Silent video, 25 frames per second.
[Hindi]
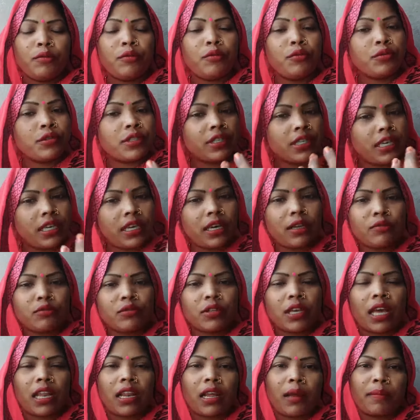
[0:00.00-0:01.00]
उसके
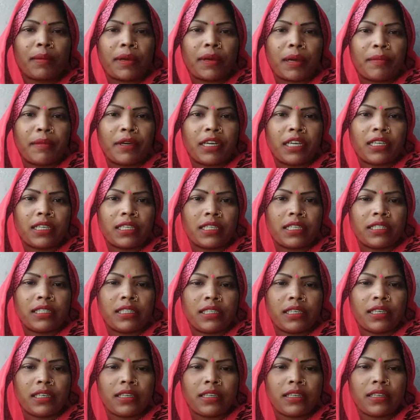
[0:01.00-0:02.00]
अनुसार आप कमेंट
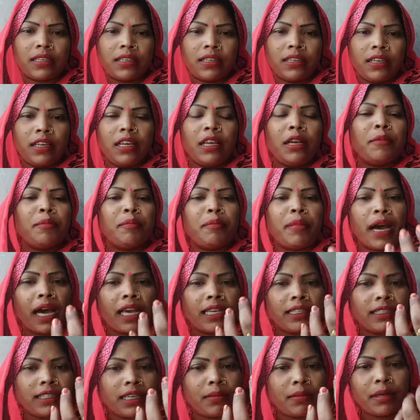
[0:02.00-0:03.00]
कीजिए
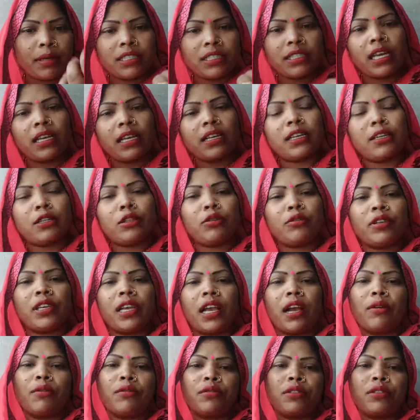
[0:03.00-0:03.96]
भैया बन जाएंगे तो क्या हो